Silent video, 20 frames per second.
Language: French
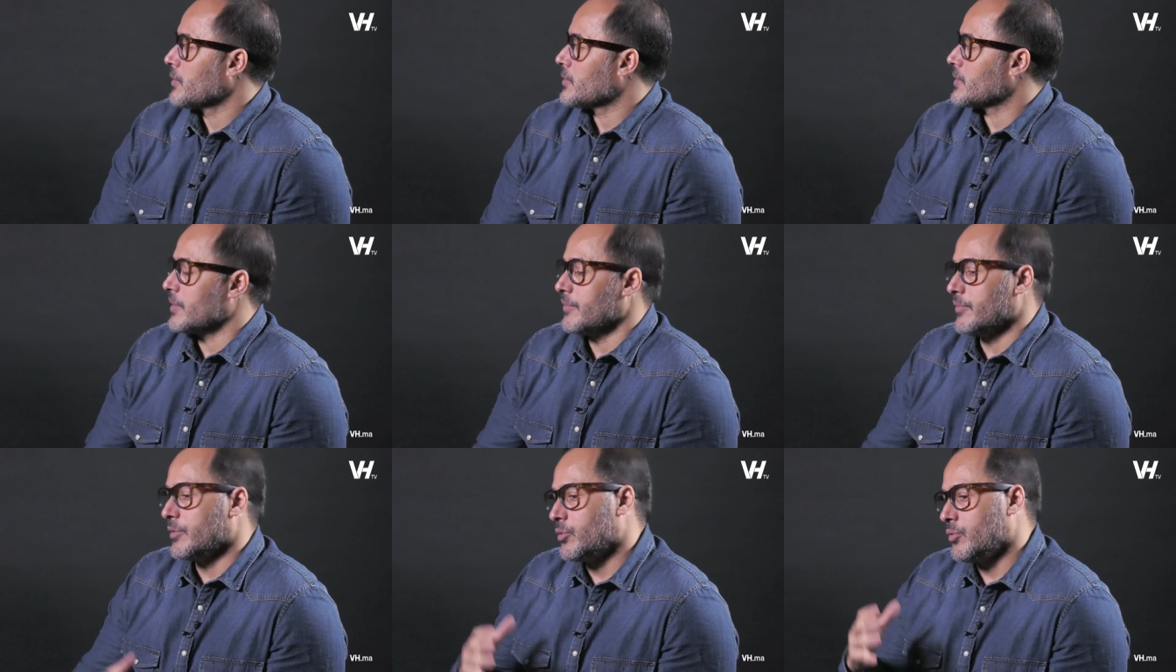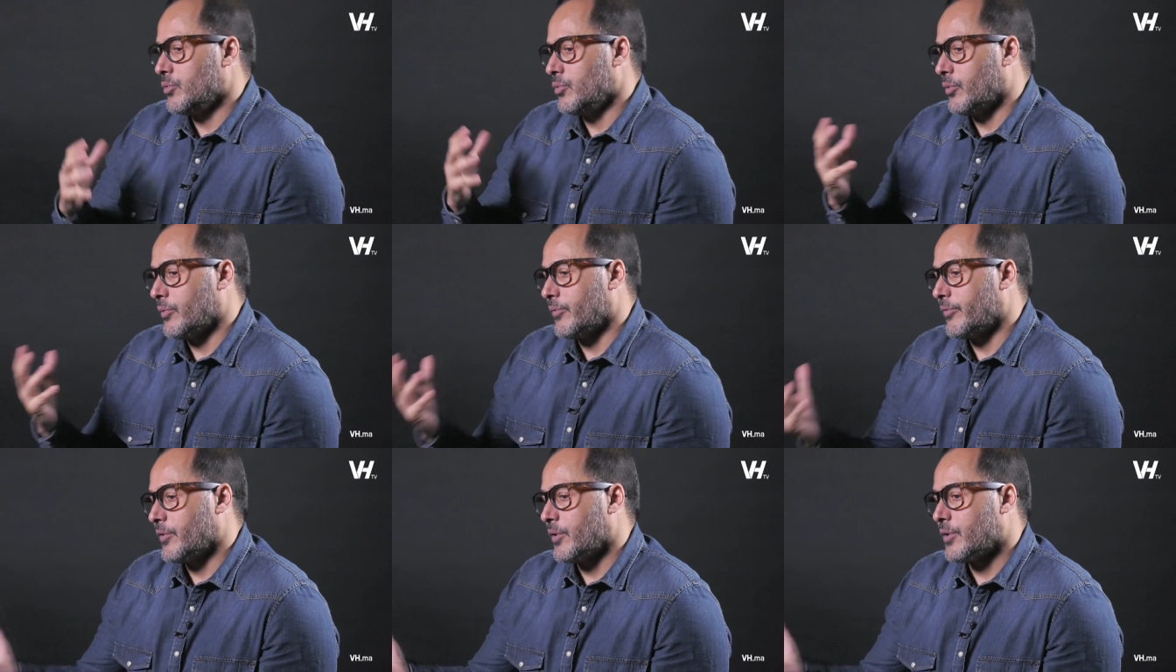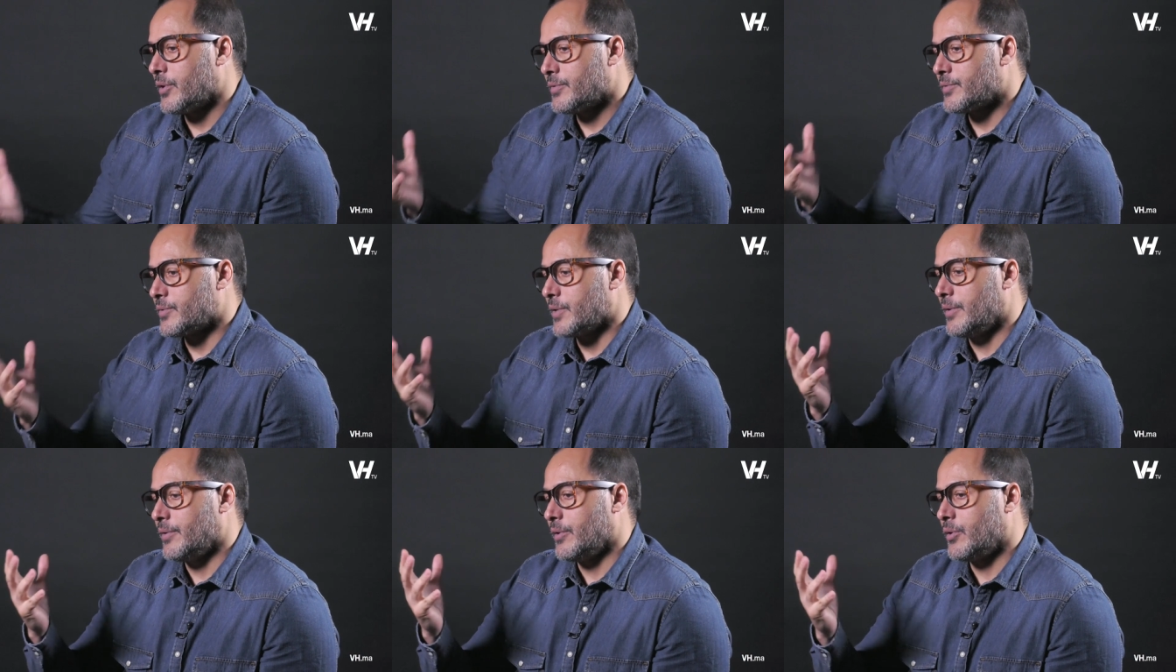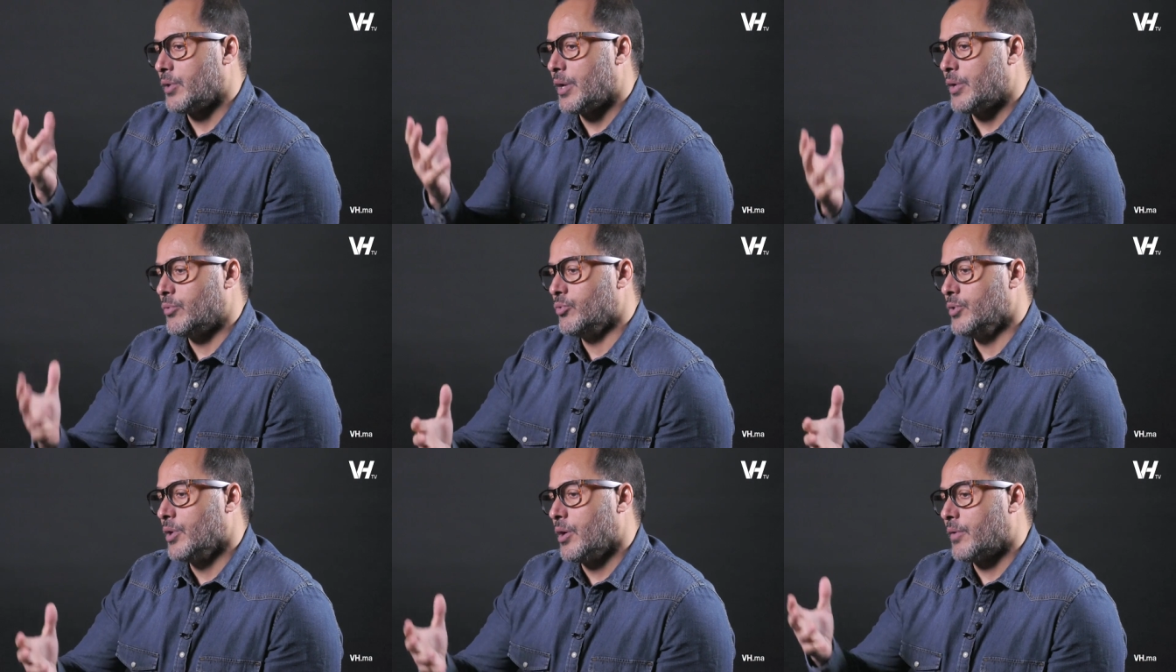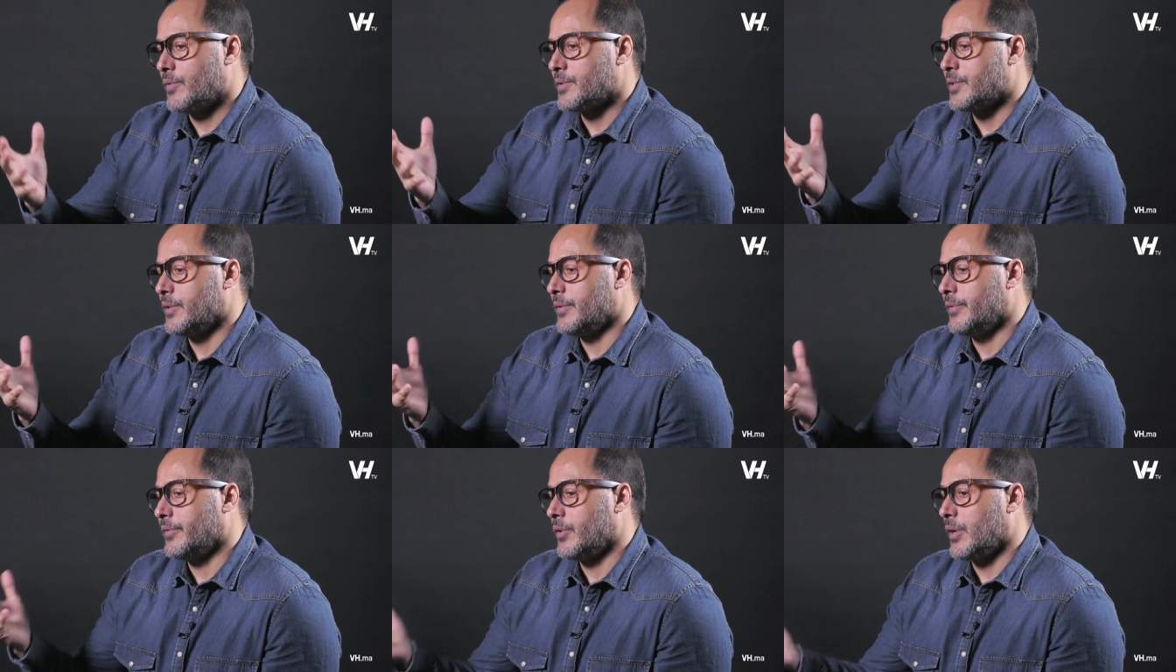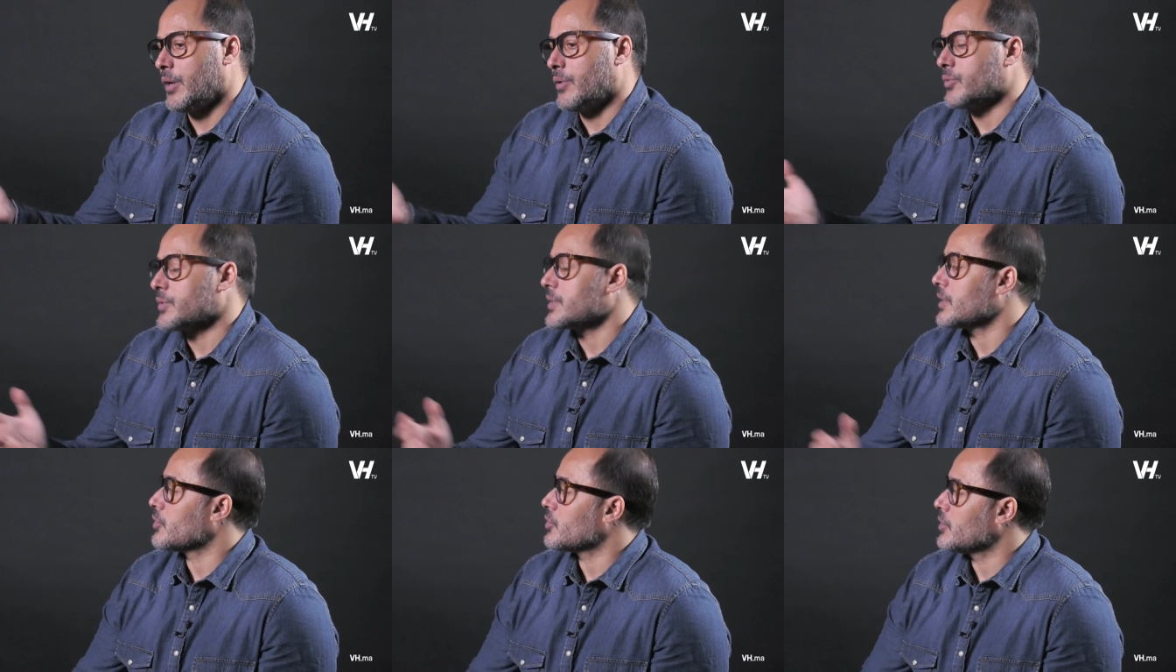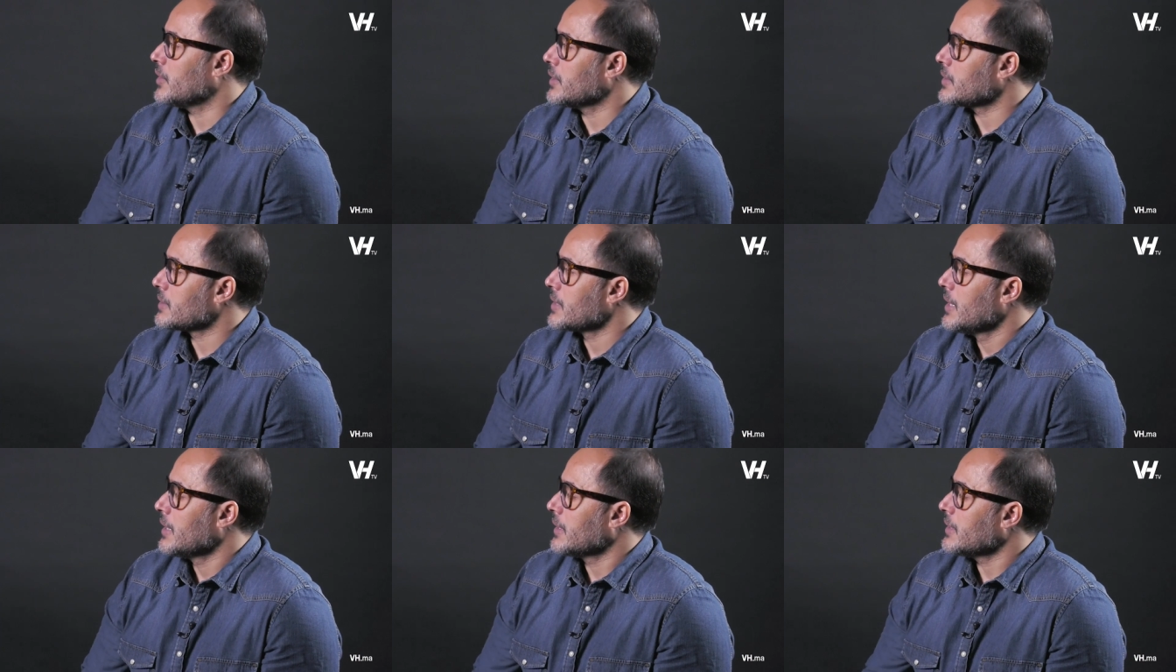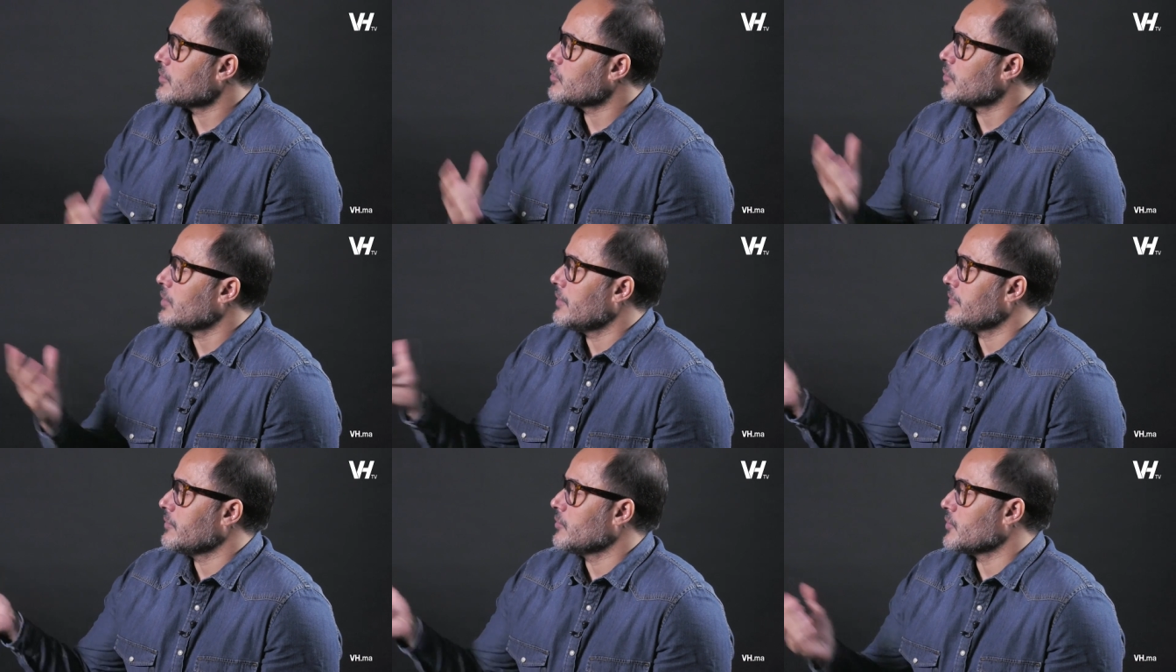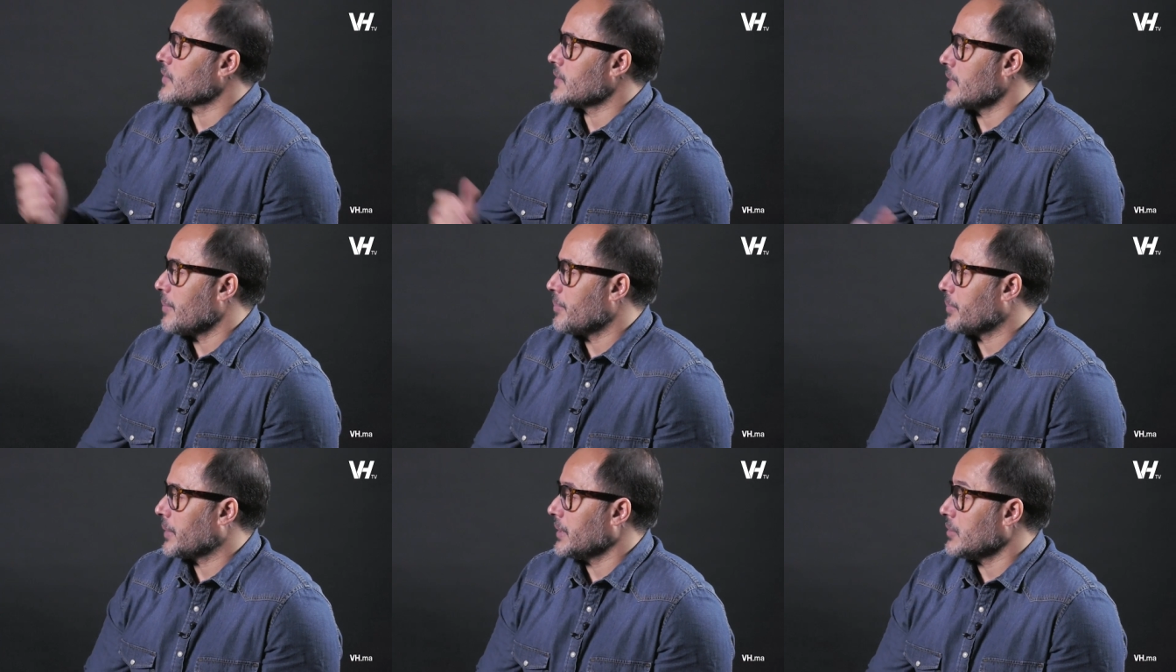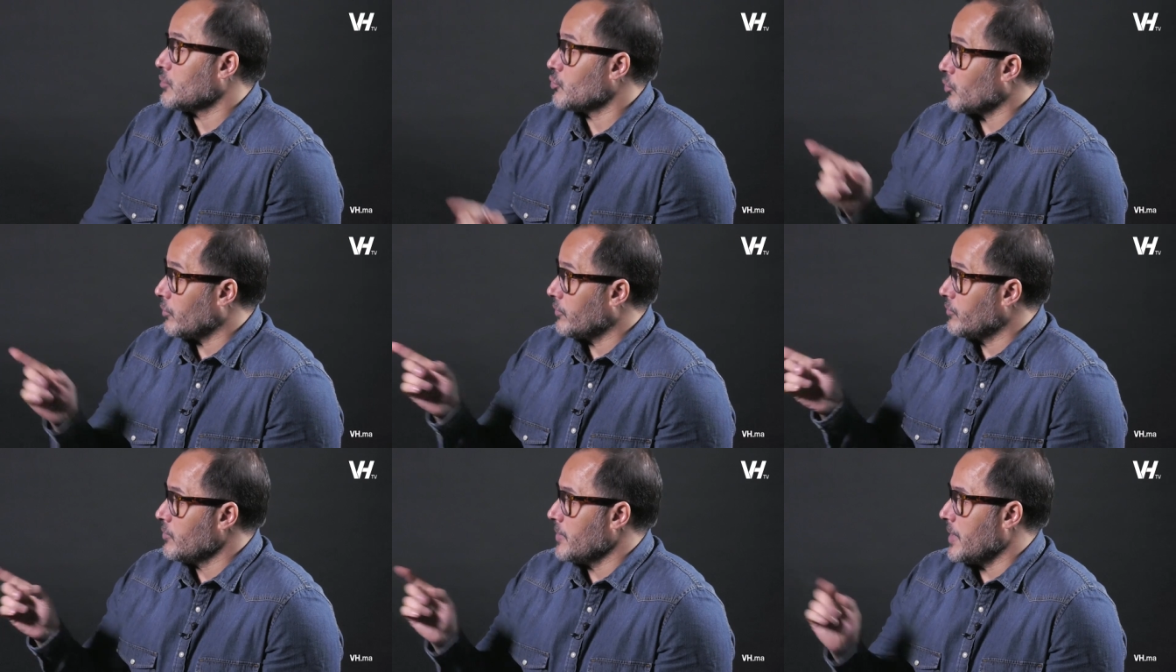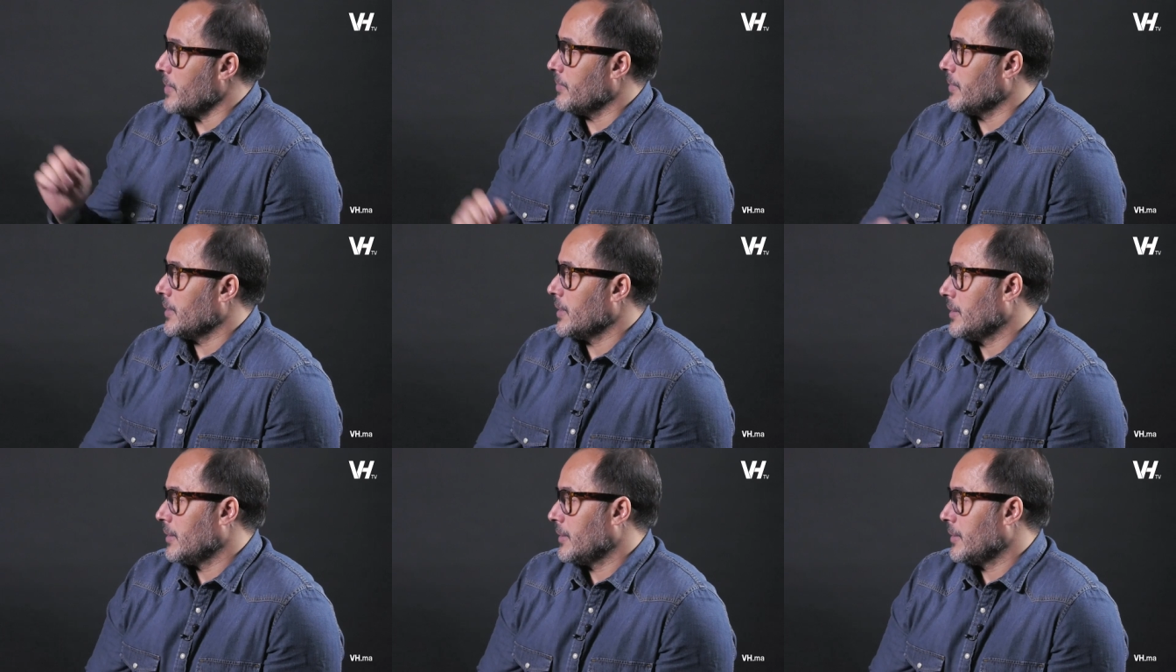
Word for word: Vous avez vécu en France, vous avez vécu à New York, vous avez vécu à Los Angeles. Qu'est-ce que la vie vous a appris sur vous-même